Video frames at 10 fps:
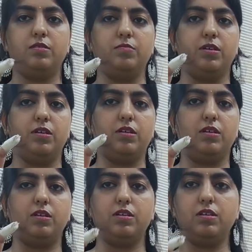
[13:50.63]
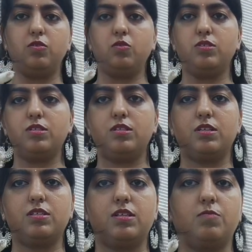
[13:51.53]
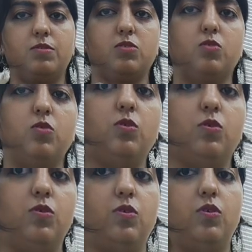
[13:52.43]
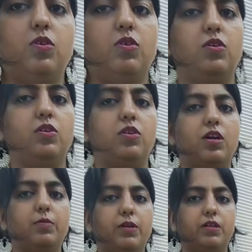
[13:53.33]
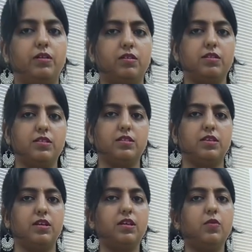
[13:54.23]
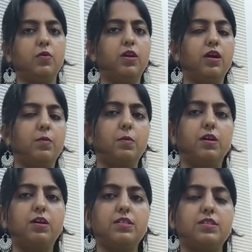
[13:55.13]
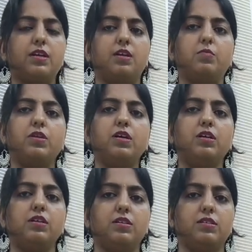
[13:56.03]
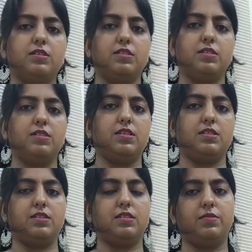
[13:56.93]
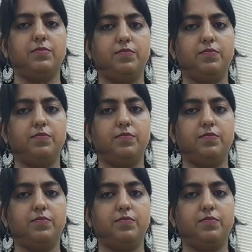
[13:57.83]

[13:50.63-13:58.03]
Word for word: बन गई है तो इस तरह से आप इसको यहां पे टक कर सकते हैं ये हो गया आपका डिजाइन नंबर सिक्स